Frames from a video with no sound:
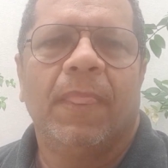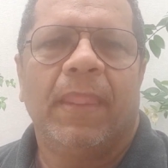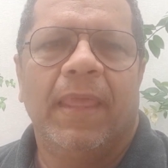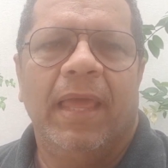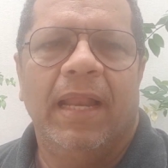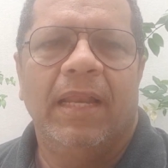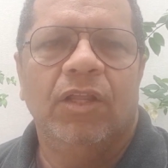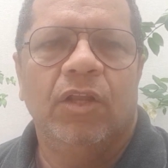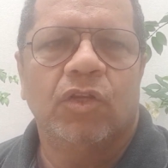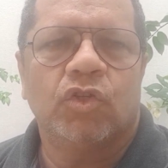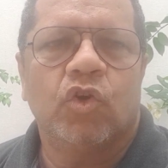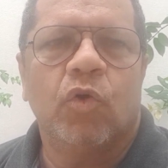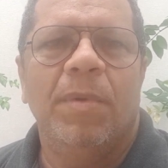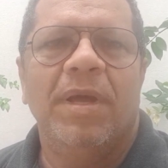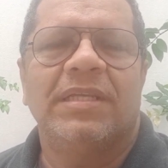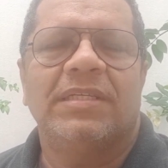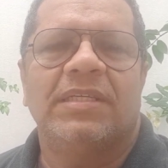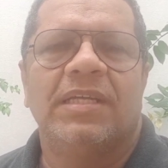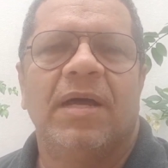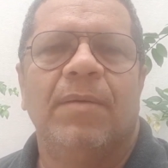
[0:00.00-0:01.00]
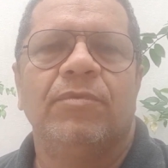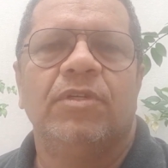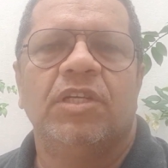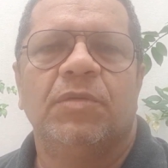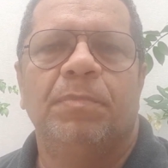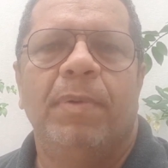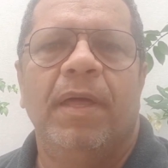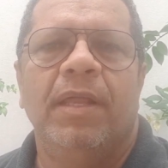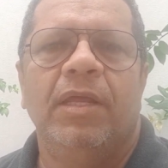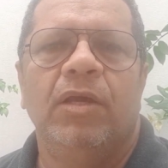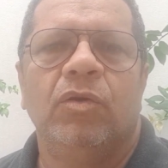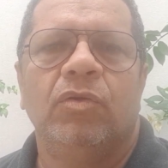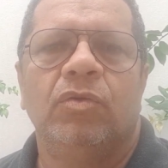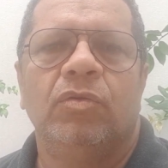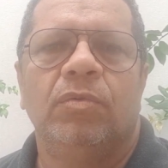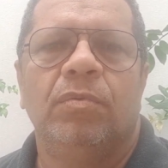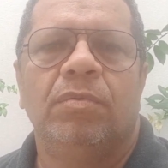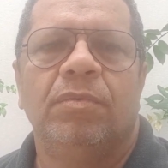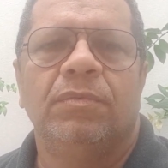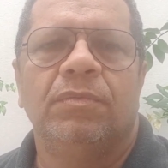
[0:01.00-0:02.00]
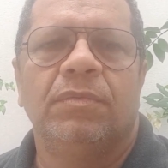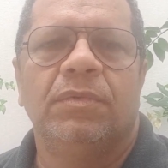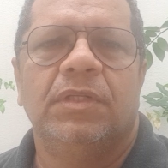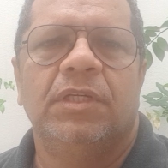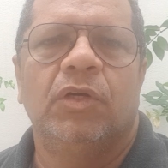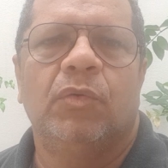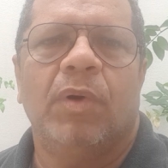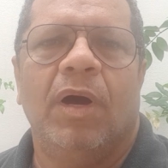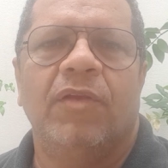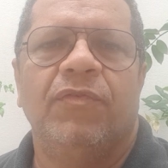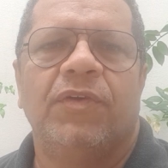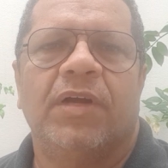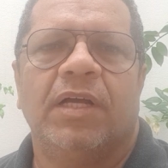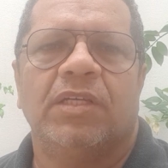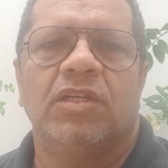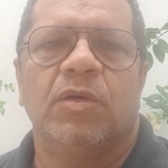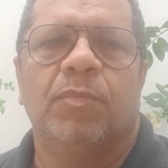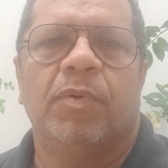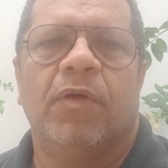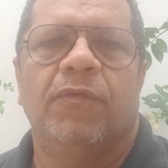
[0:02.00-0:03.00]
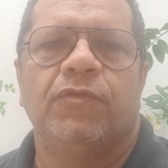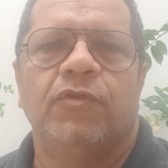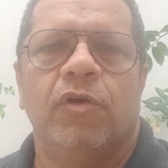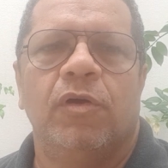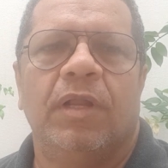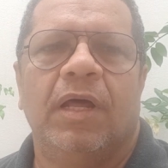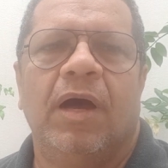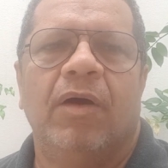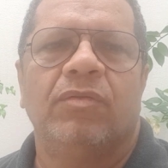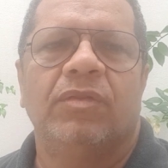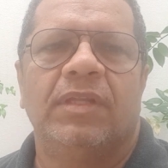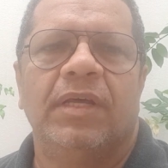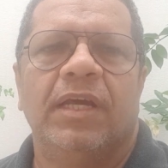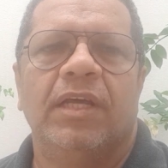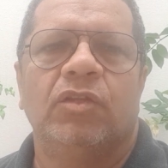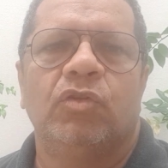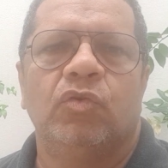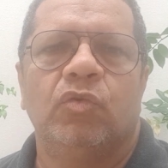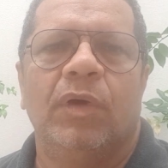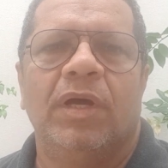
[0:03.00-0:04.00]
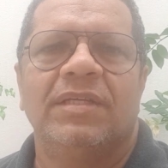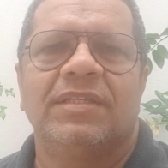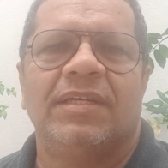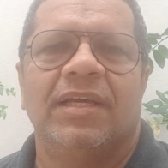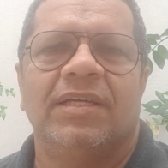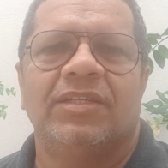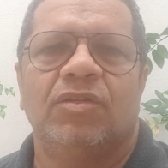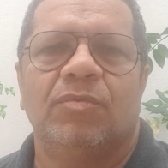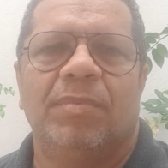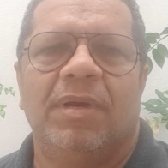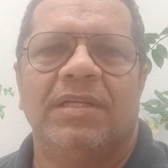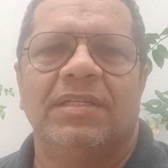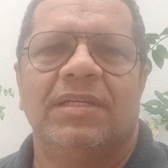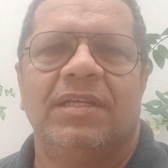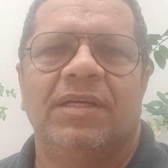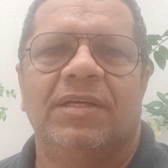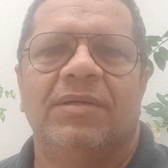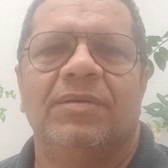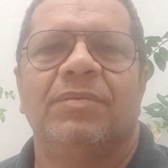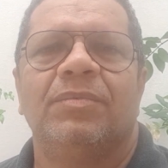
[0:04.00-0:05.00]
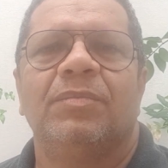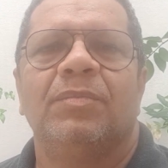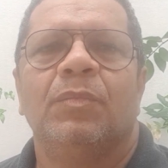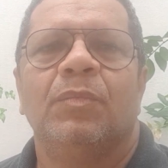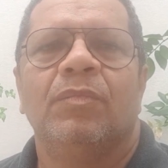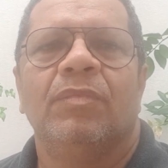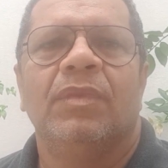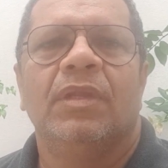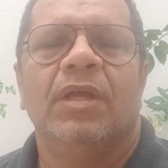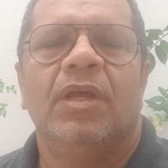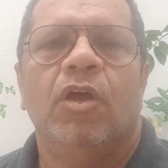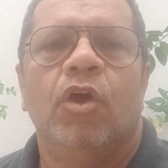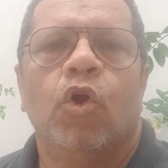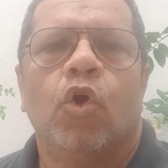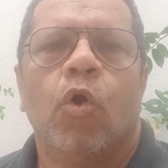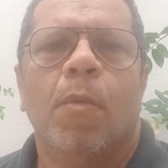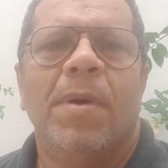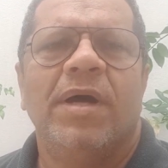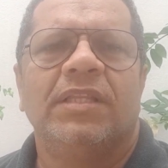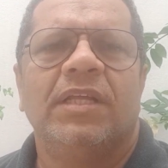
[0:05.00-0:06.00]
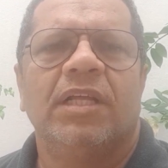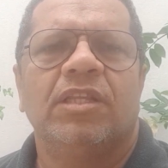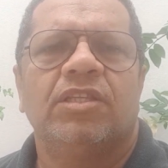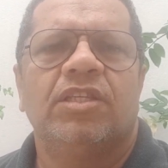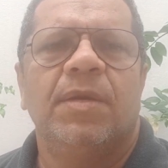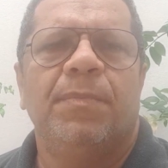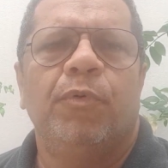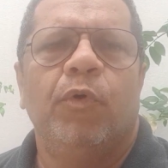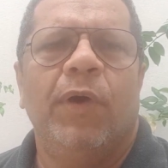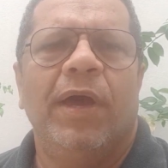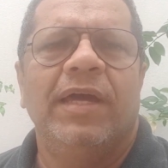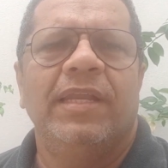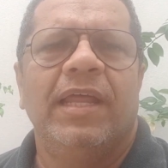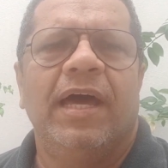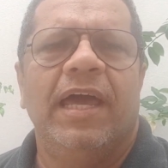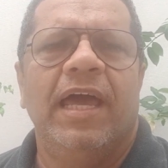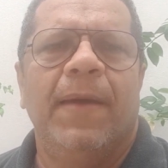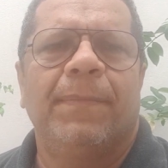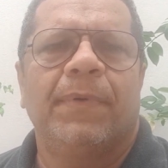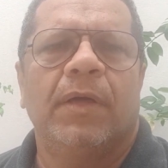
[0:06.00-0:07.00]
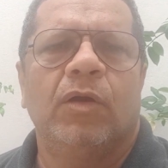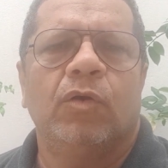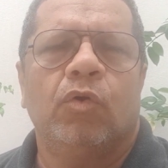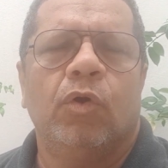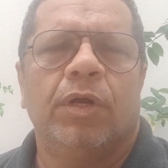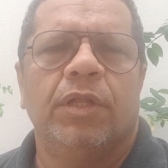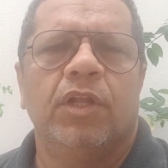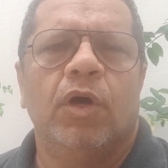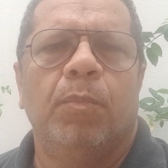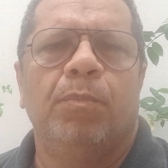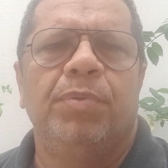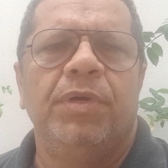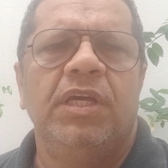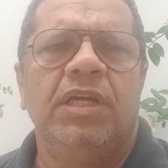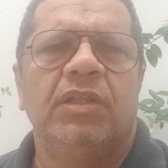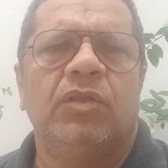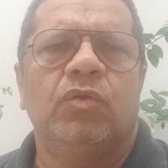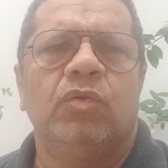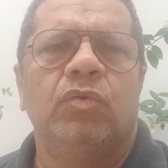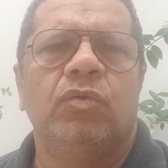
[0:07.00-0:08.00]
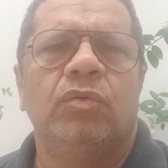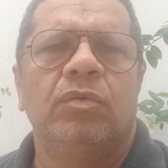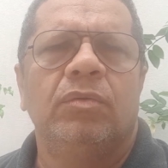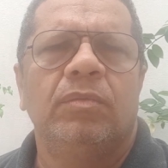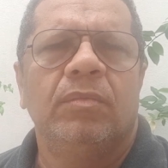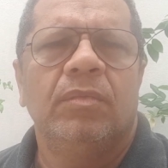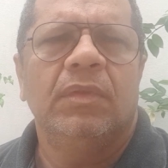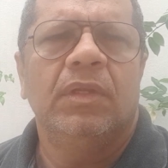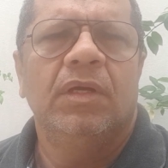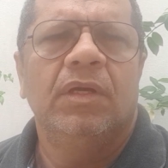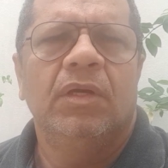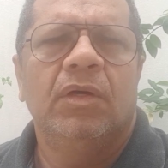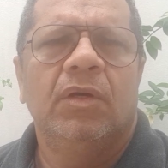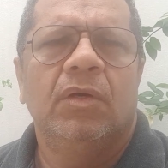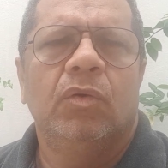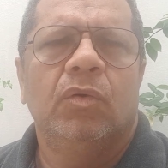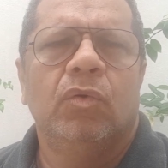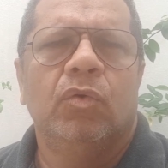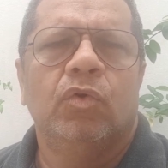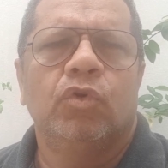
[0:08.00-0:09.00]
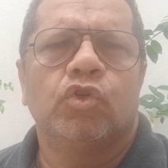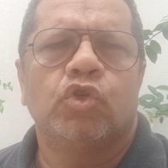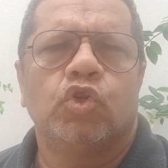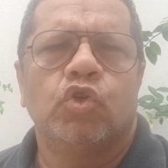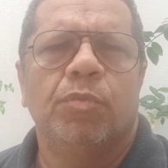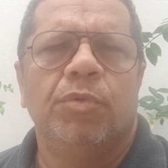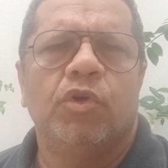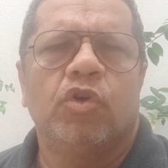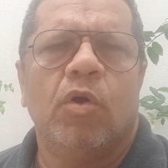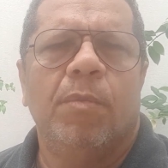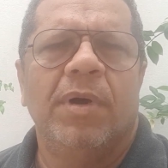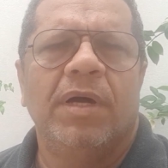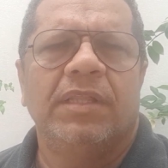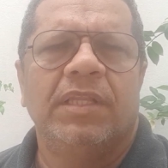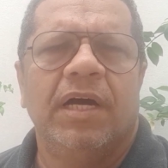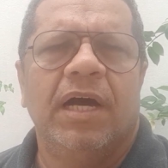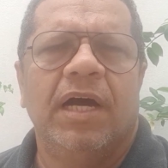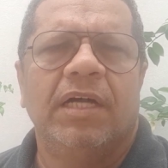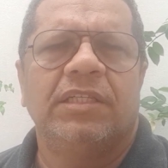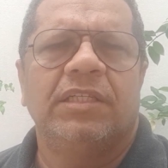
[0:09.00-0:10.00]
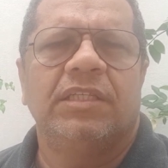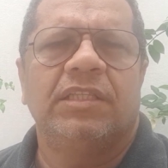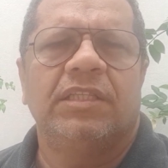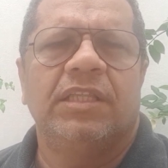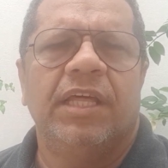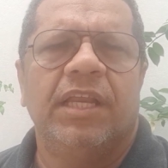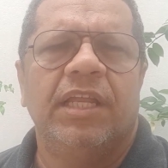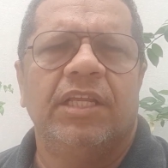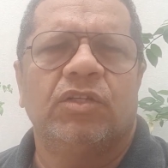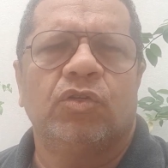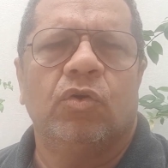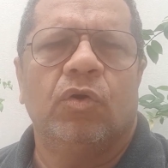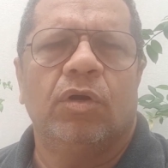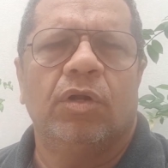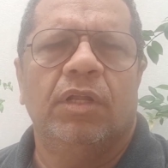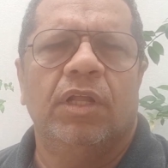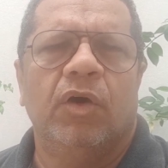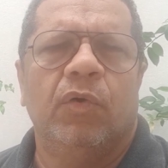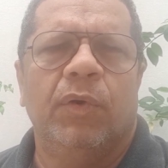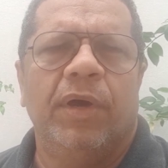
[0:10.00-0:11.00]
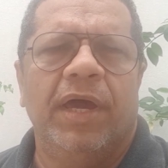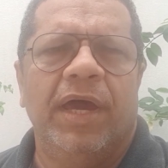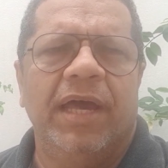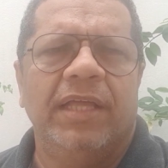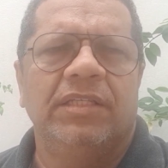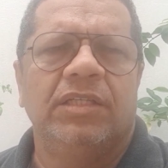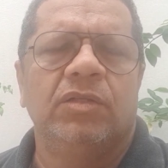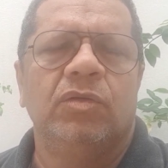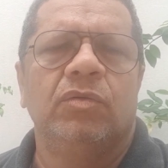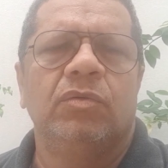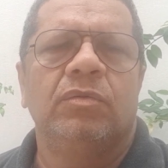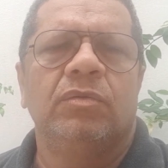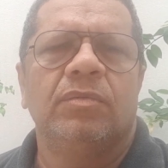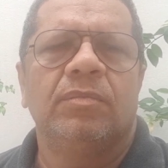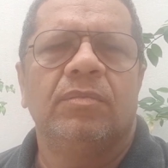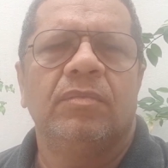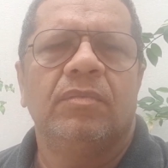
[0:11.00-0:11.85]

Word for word: e ali nós começamos esse período de qualificação profissional dentro do Exército Brasileiro. comandante do CPUR na época era o Coronel Pinto, o subcomandante Tenente Coronel Edno,